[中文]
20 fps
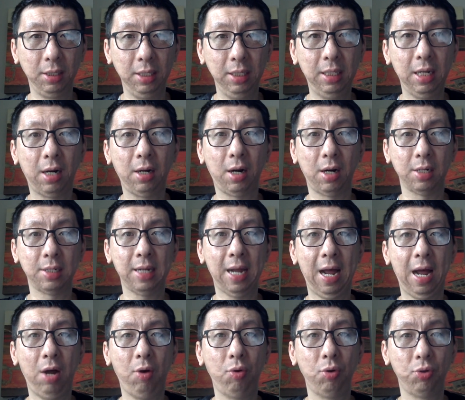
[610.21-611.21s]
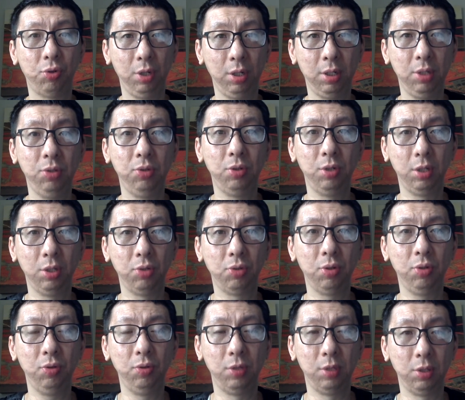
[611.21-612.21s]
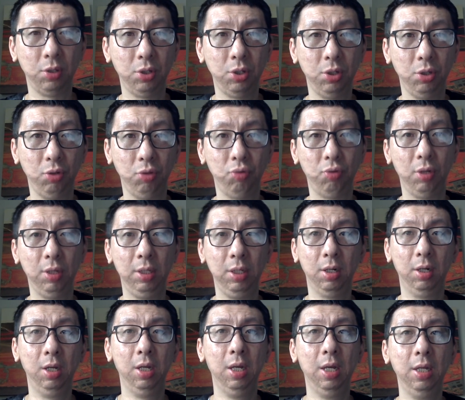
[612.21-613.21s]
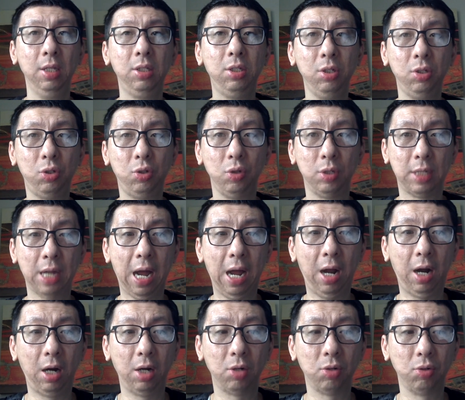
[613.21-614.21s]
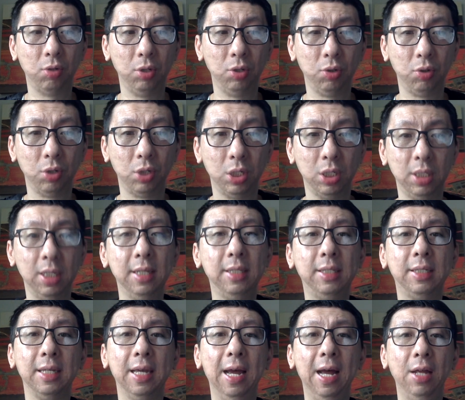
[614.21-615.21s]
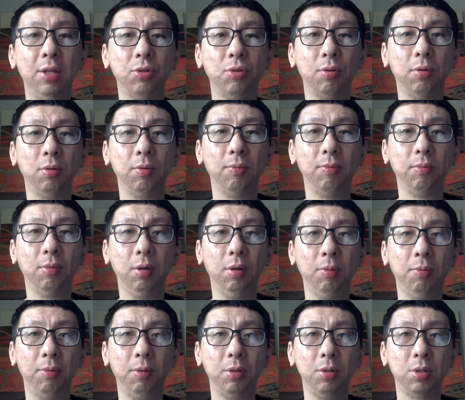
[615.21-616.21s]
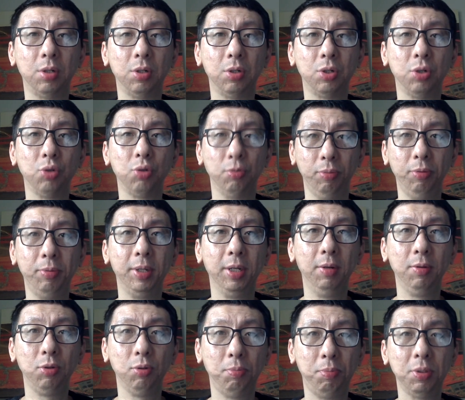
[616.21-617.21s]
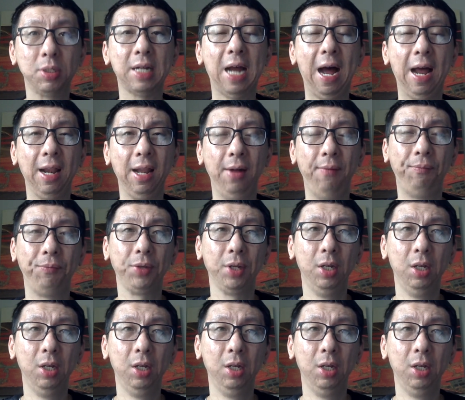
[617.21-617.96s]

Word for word: 你一点点查，或者说根据这个选举形式，你决定继续查还是说就是直接结案，就是呃证证据不明就不查了。